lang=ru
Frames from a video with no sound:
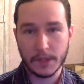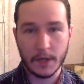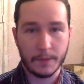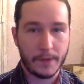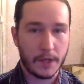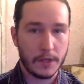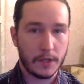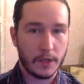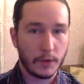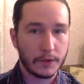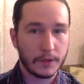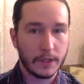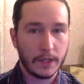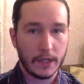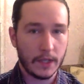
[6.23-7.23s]

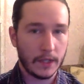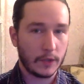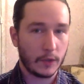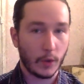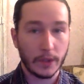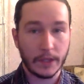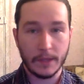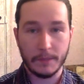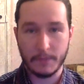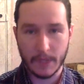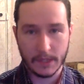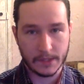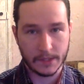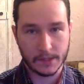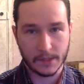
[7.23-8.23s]
определенные итоги
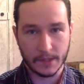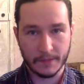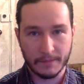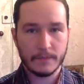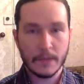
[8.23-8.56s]
месяца.